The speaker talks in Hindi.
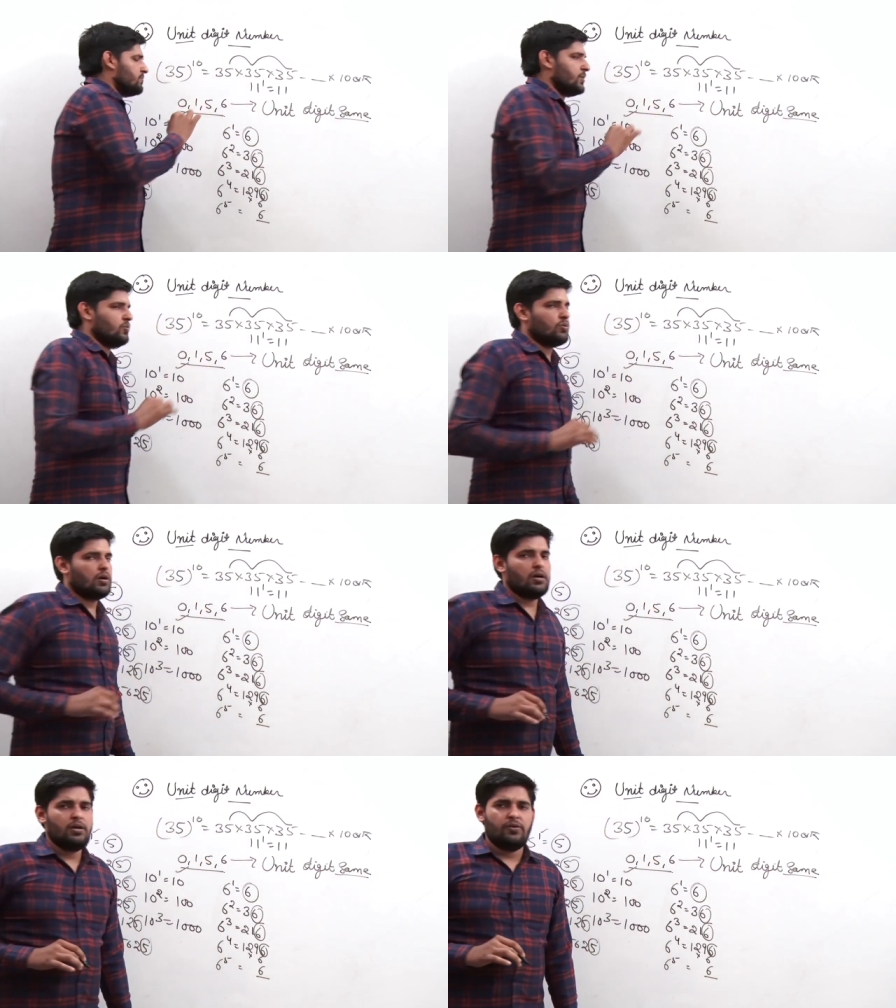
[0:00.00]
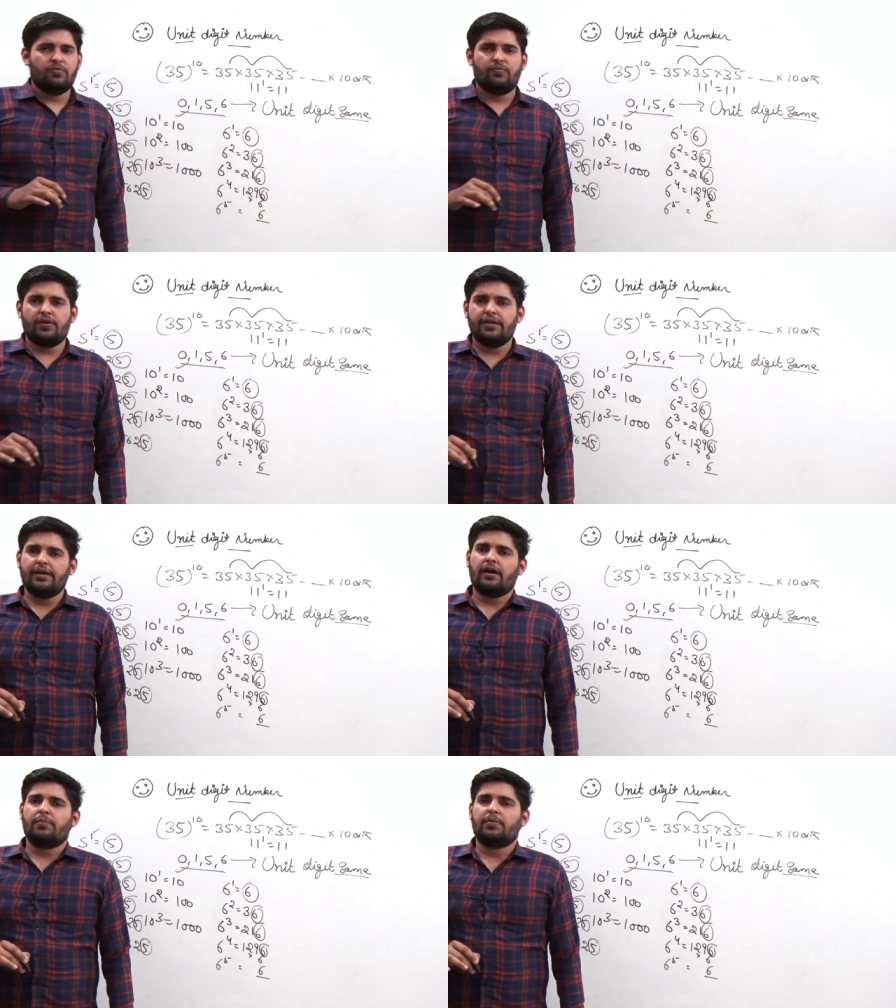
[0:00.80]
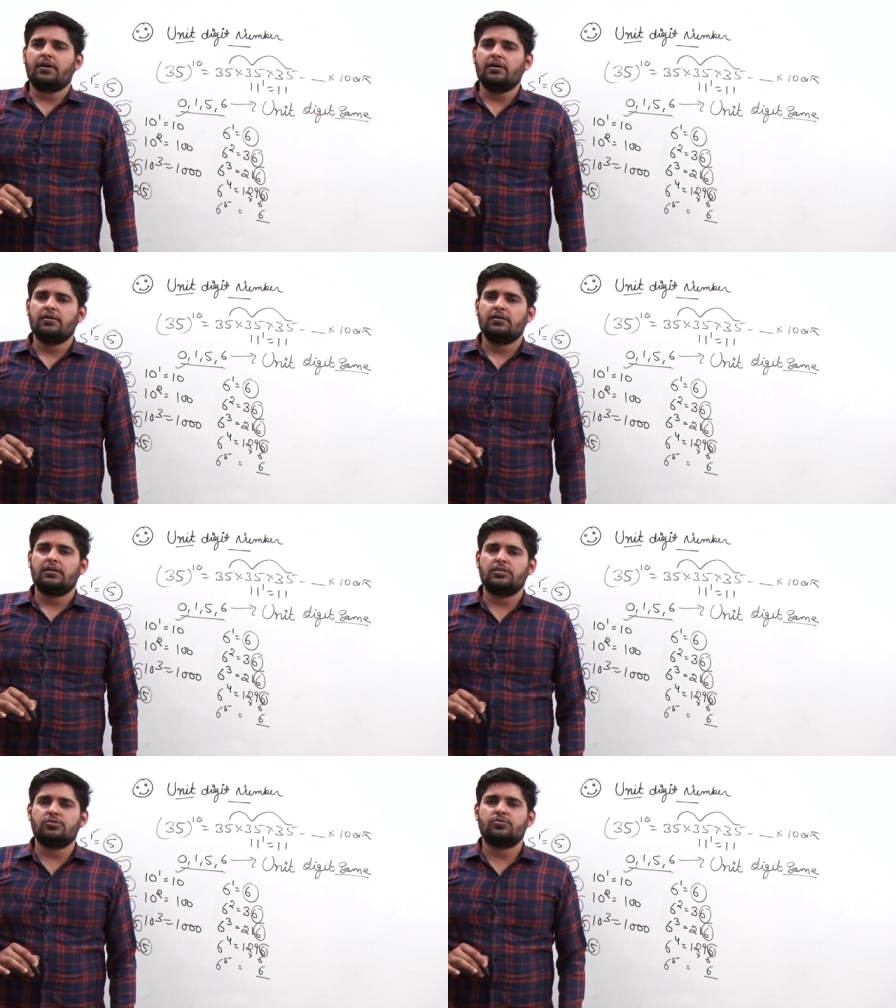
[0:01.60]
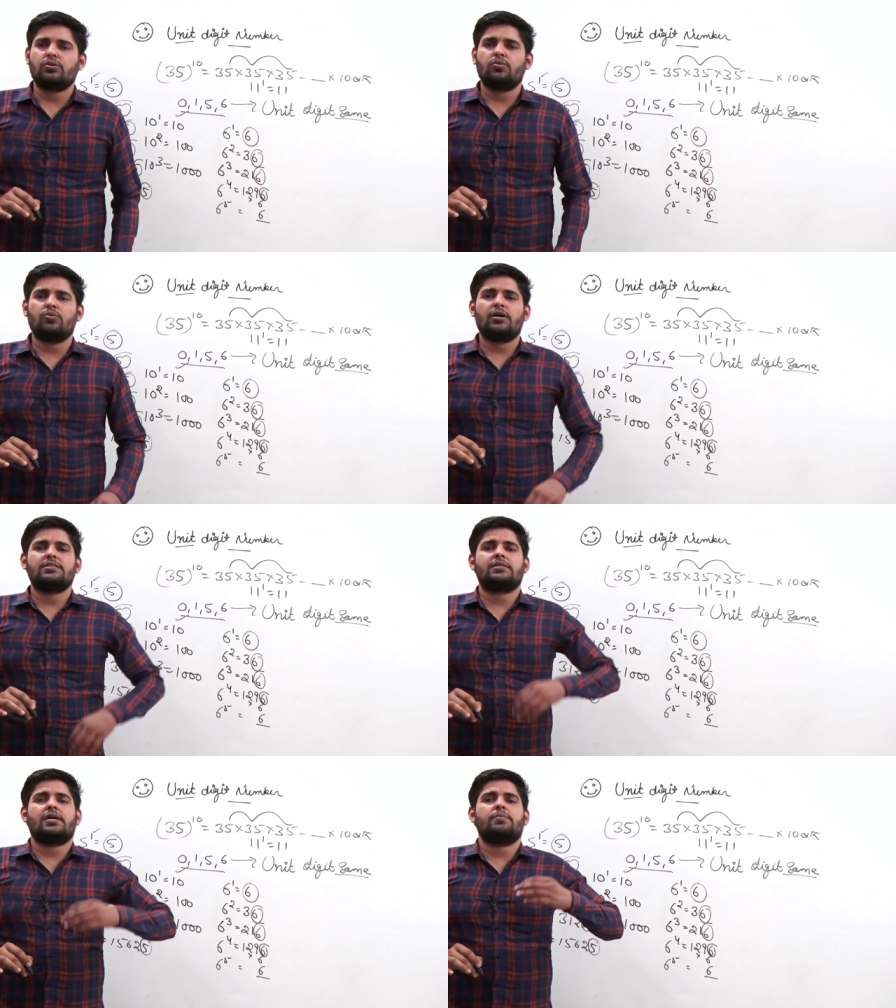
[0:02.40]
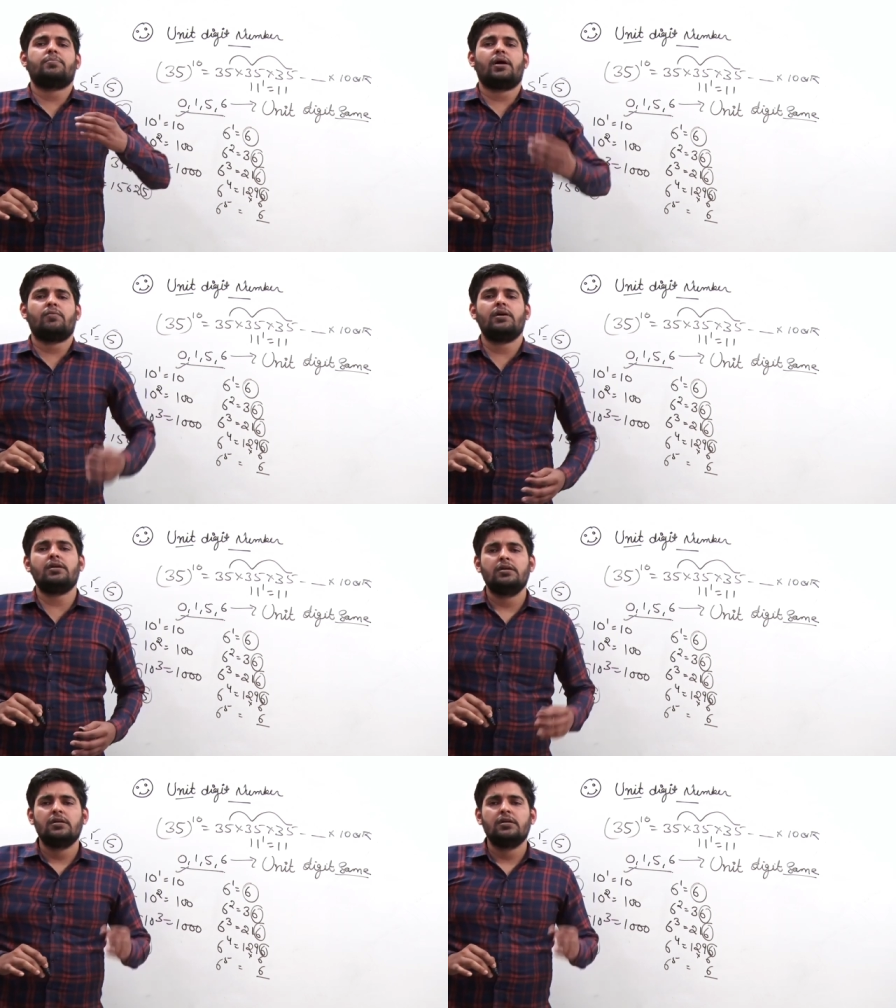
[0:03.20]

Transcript: पे होगा वही आपका आंसर होगा चाहे पावर